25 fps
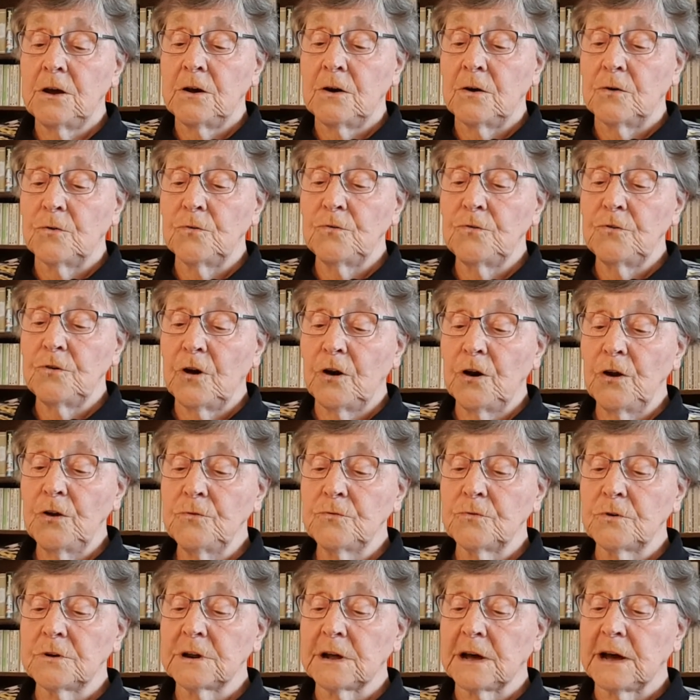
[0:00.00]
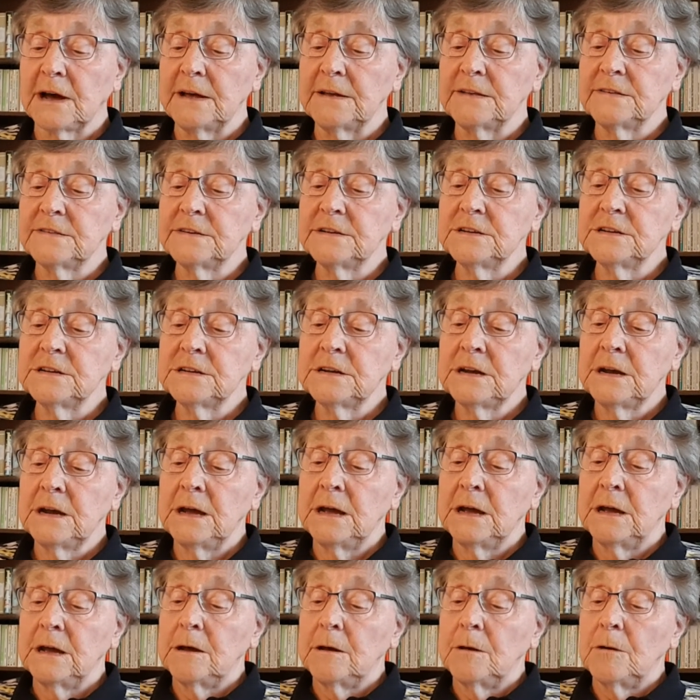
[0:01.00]
Uhr und 9.30 Uhr
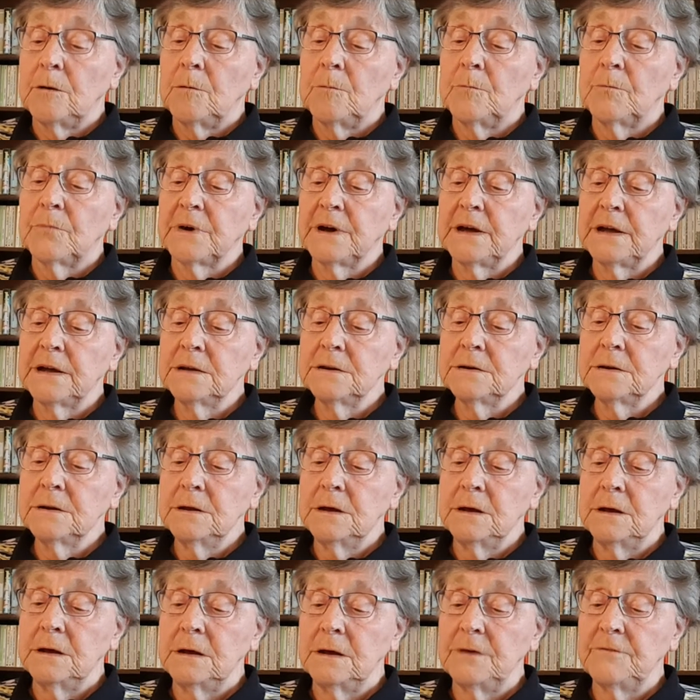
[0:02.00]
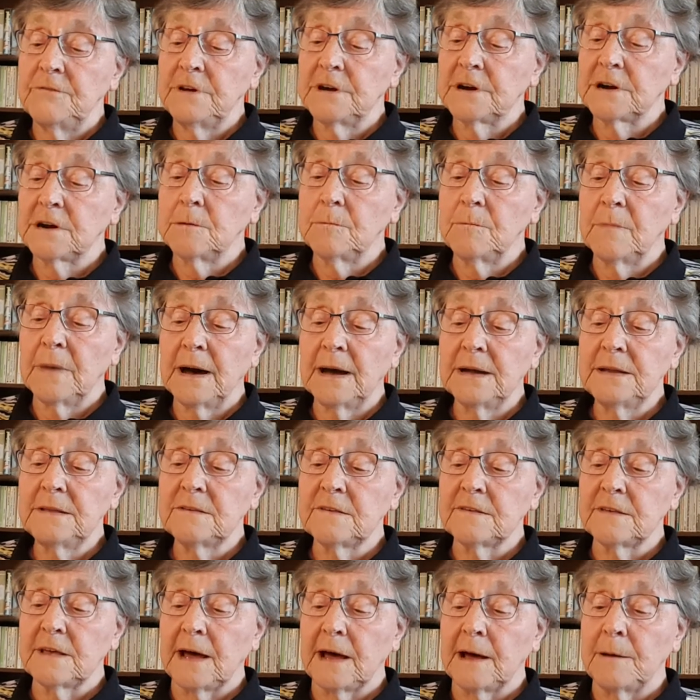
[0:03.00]
bringen wir
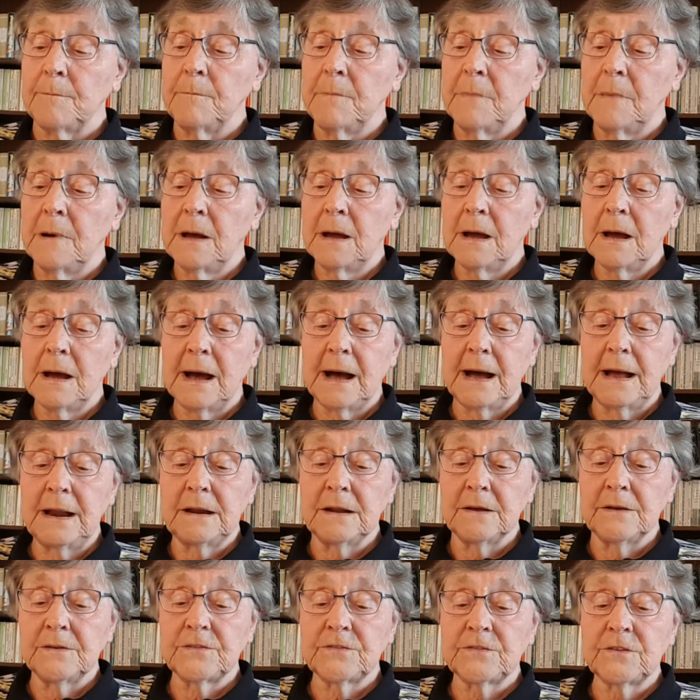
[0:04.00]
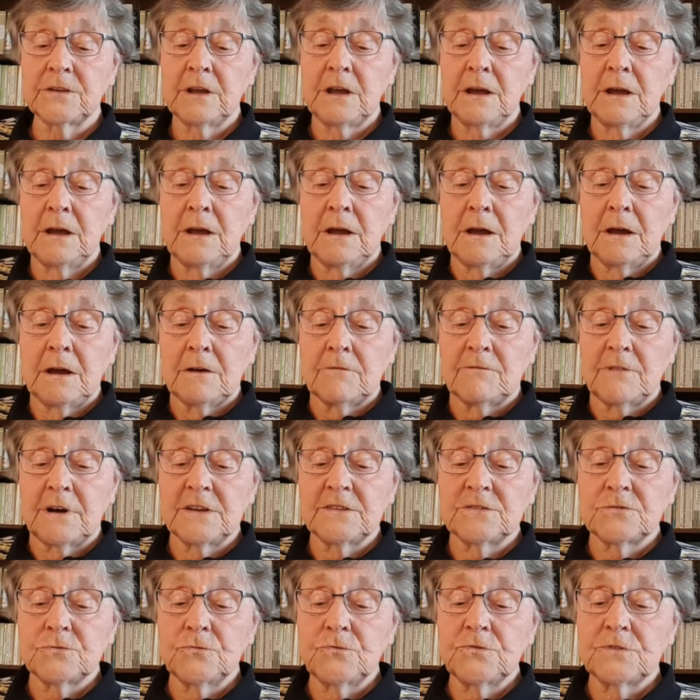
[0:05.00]
gemeinsam alles,
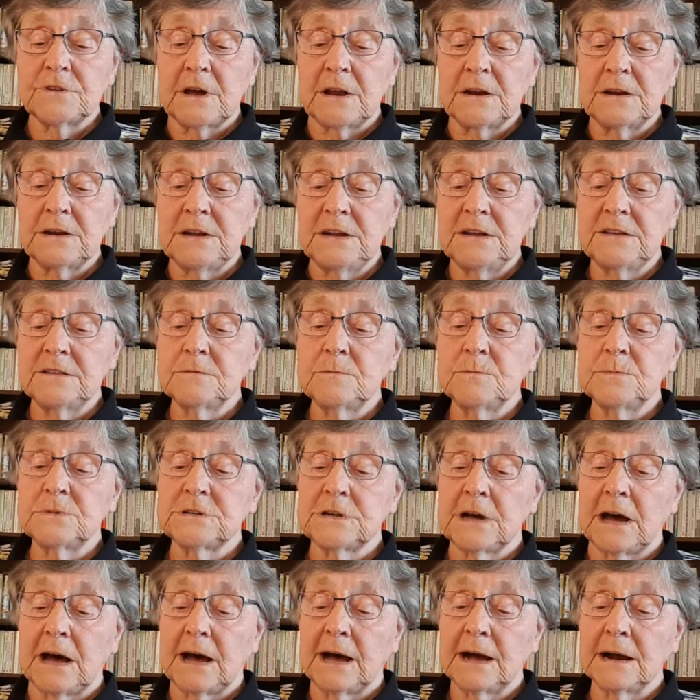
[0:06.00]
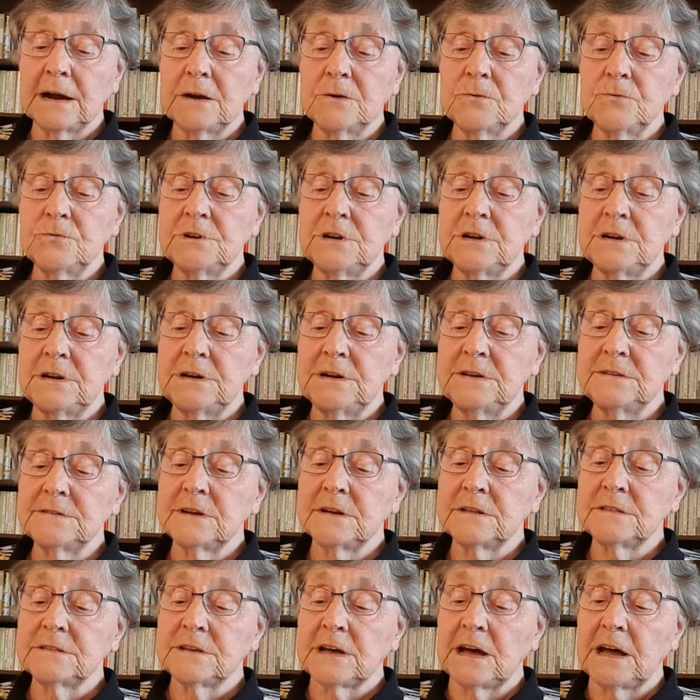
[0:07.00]
was uns an diesem Tag und in
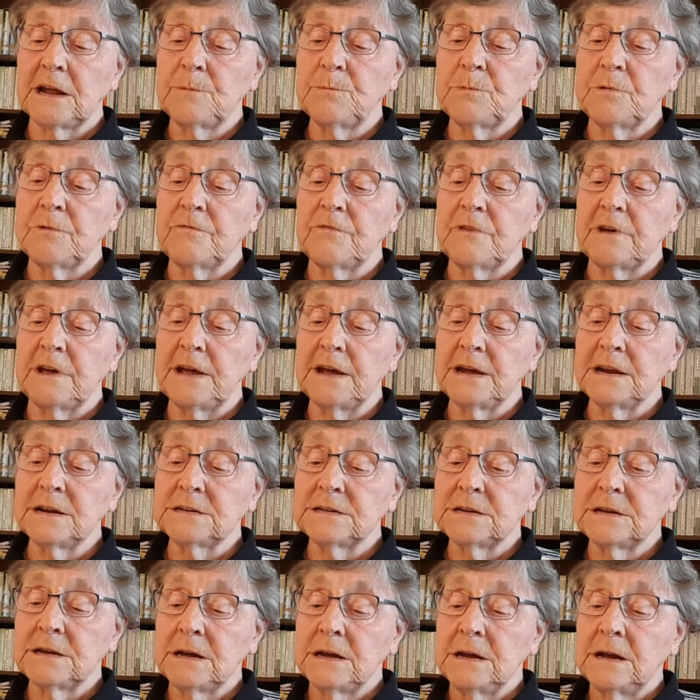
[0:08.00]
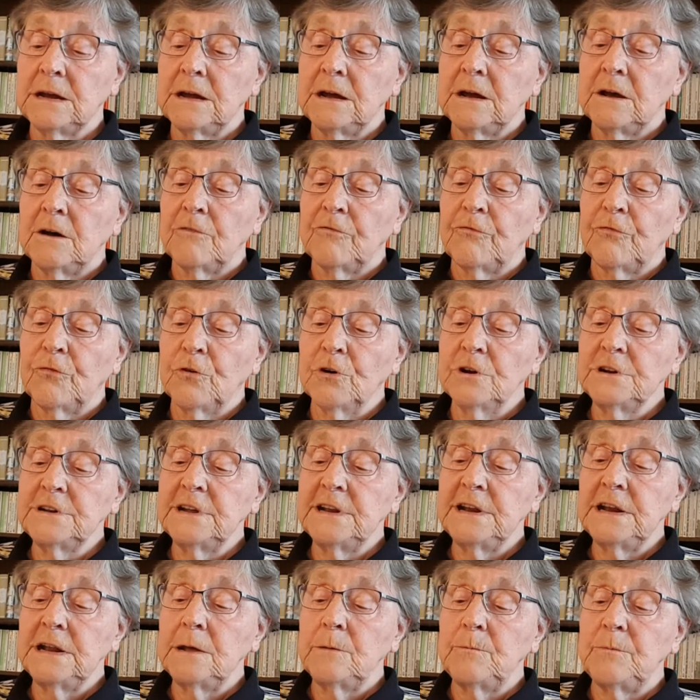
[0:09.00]
dieser Zeit bewegt, vor
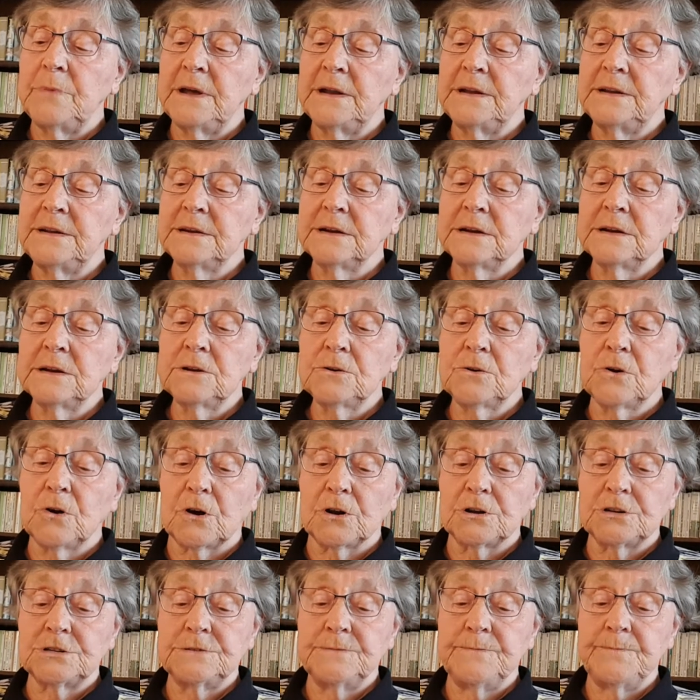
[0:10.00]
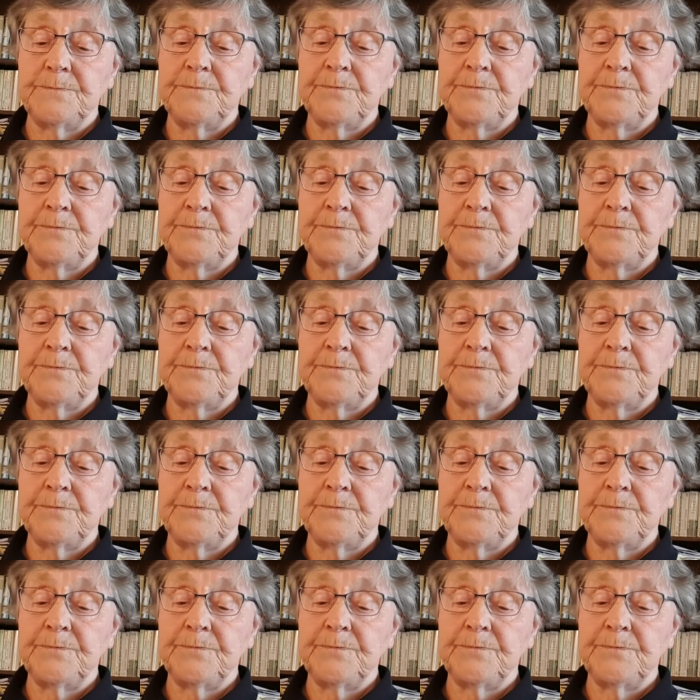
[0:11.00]
den lebendigen Gott